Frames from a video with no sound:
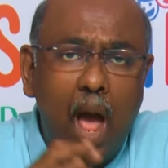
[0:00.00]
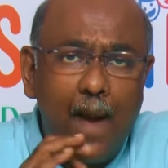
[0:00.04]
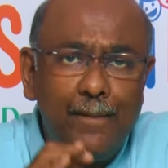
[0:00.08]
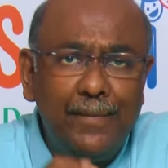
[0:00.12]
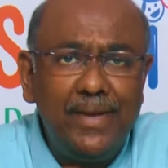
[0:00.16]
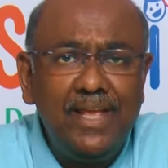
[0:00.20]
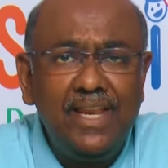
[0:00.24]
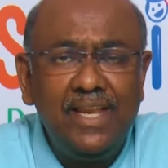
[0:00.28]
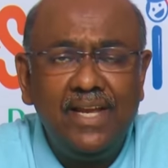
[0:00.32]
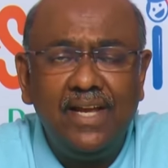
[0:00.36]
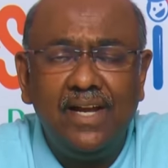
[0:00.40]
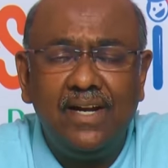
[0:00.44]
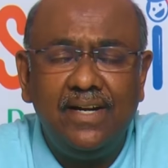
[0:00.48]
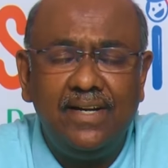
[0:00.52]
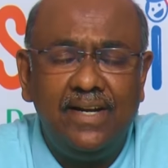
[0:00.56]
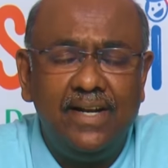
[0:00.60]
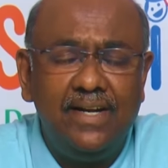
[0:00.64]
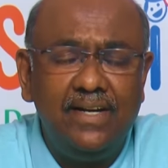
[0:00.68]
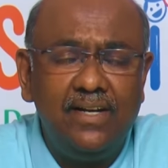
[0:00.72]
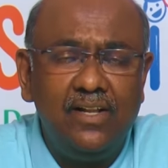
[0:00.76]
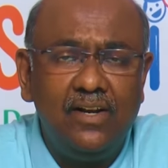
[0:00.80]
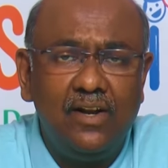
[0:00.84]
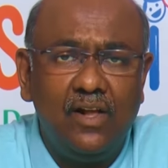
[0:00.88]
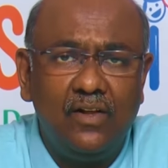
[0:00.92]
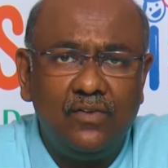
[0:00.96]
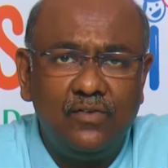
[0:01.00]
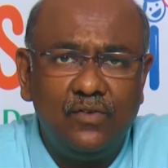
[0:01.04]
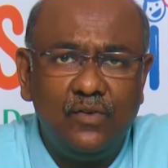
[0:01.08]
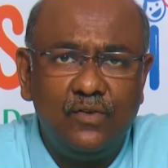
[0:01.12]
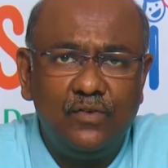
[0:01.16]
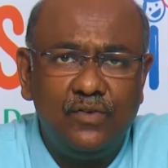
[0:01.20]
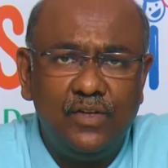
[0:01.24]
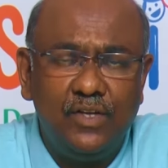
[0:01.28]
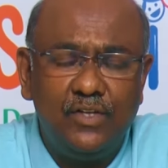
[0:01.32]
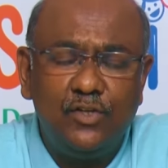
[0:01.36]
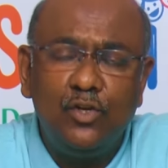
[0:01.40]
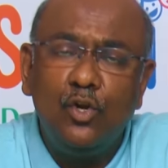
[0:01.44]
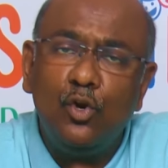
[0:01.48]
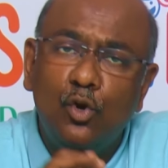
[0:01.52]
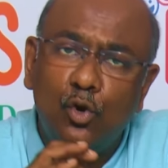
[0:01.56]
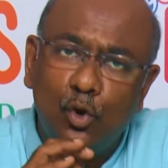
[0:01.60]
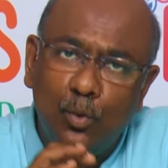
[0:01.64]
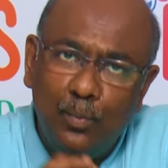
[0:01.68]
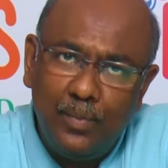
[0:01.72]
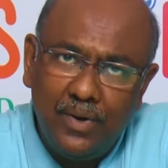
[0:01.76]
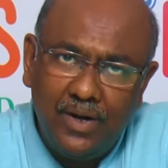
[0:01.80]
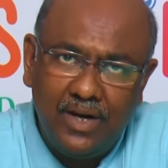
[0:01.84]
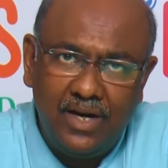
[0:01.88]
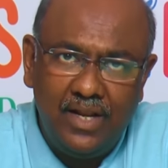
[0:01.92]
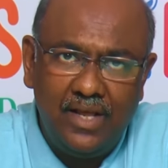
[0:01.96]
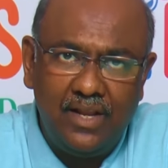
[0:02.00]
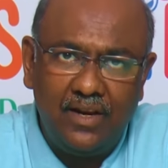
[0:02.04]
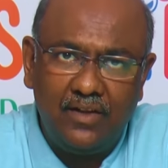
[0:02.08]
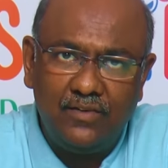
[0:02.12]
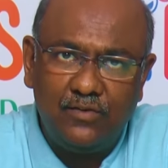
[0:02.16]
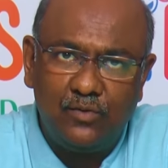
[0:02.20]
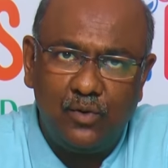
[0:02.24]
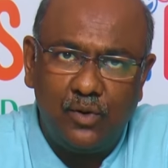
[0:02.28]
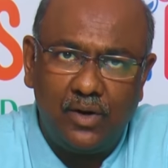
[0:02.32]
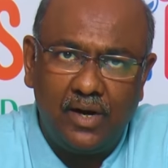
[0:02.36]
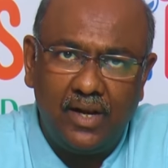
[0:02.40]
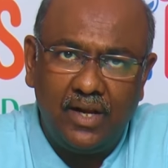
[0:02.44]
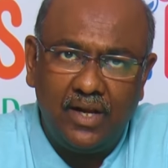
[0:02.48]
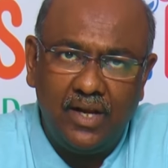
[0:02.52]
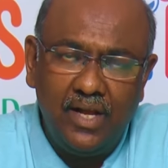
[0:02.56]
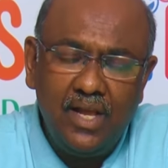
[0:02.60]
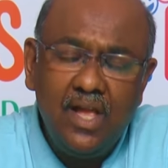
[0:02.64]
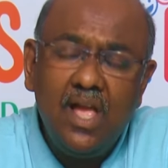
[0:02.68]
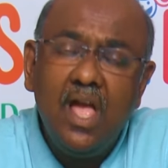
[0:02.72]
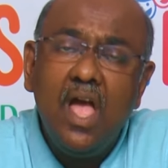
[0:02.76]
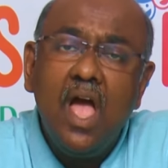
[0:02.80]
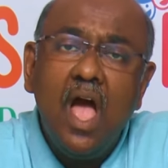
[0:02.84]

அமெரிக்கா டென்டல் அசோசியேஷன் ரொம்ப கிளியராக சொல்கிறாங்க